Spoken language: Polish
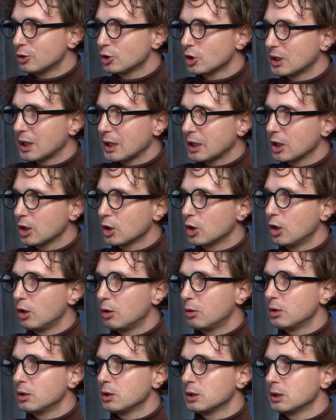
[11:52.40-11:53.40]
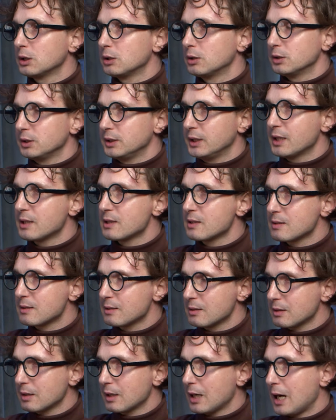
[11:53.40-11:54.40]
do takiego e,
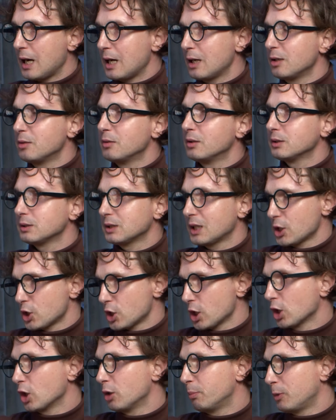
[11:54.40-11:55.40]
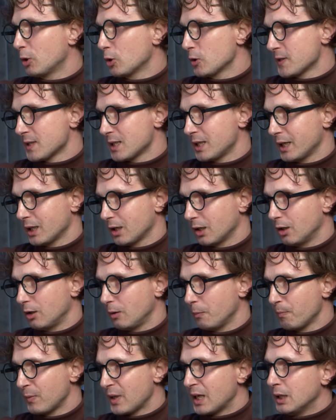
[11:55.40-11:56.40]
języka naszego
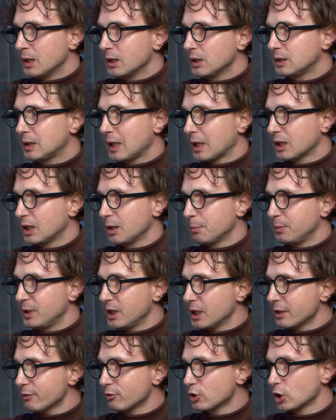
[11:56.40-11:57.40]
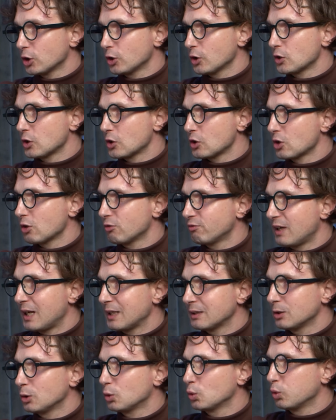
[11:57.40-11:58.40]
polskiego. I takie pierwsze
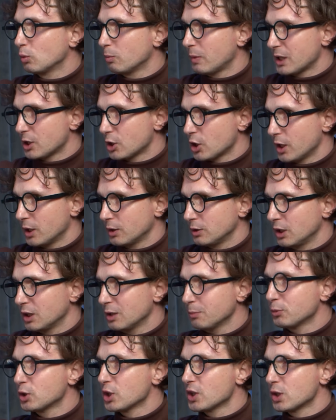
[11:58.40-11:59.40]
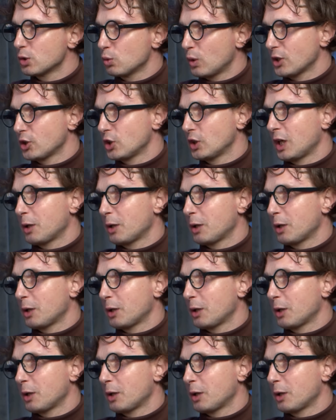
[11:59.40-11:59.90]
dostosowane tłumaczenie przesyła się